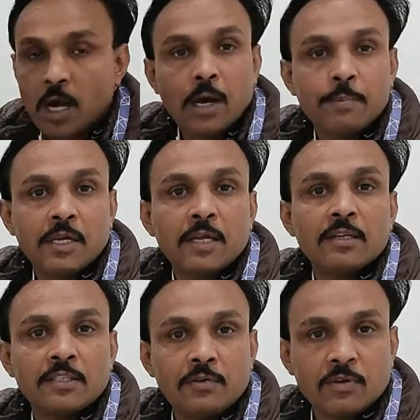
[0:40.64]
आप ये
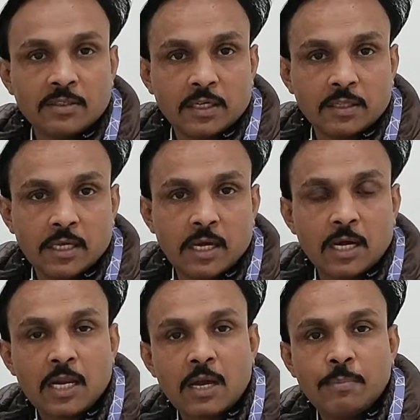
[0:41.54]
रिसीव कर सकते हैं
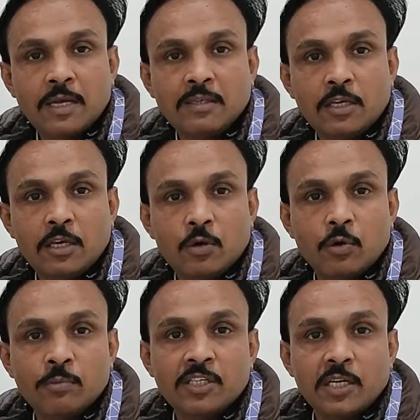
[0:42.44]
अगर आप ऐसी ही
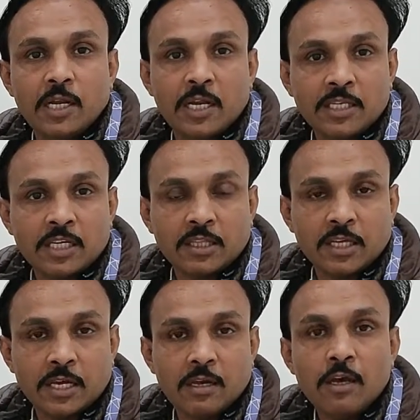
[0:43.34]
कोई मशीन लेना
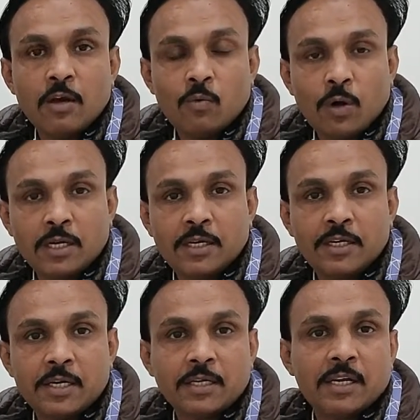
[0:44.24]
चाहते हैं वाटर
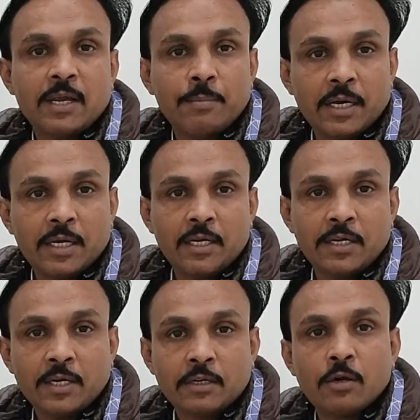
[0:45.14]
डिटेक्टर या मेटल
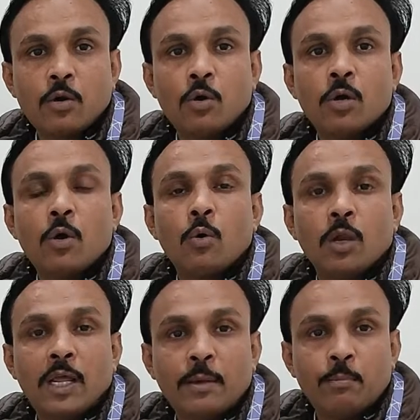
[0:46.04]
डिटेक्टर और
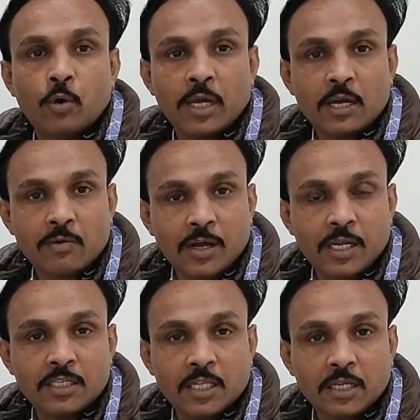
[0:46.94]
ऑनलाइन बुकिंग
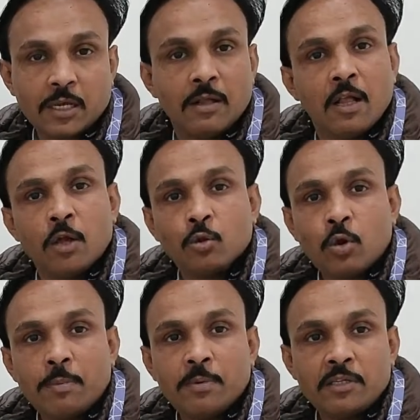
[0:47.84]
करवाना चाहते हैं तो
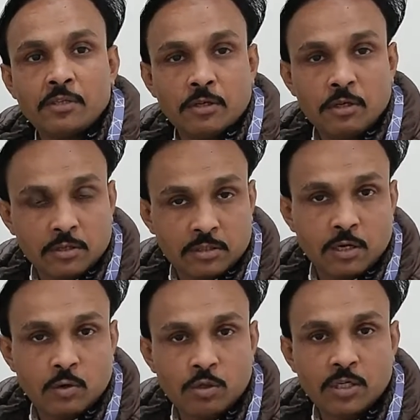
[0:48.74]
आप
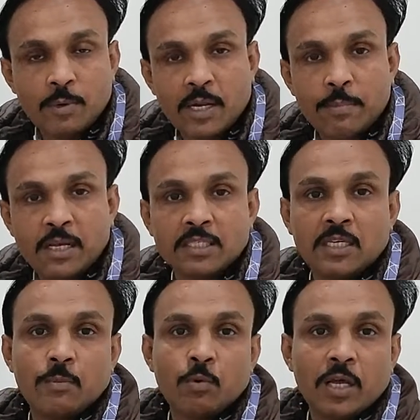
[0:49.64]
संकोच हमारे पास
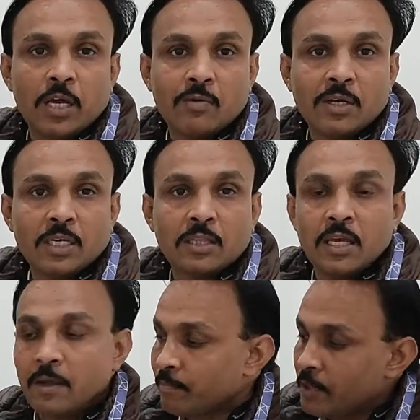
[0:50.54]
से बुकिंग करवा
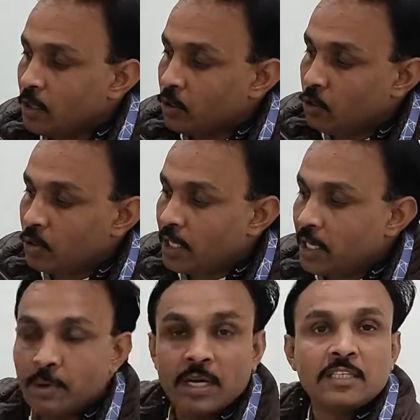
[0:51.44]
सकते हैं टोटली
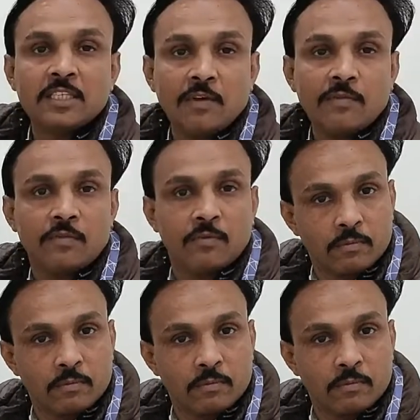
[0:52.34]
हमारी सेफ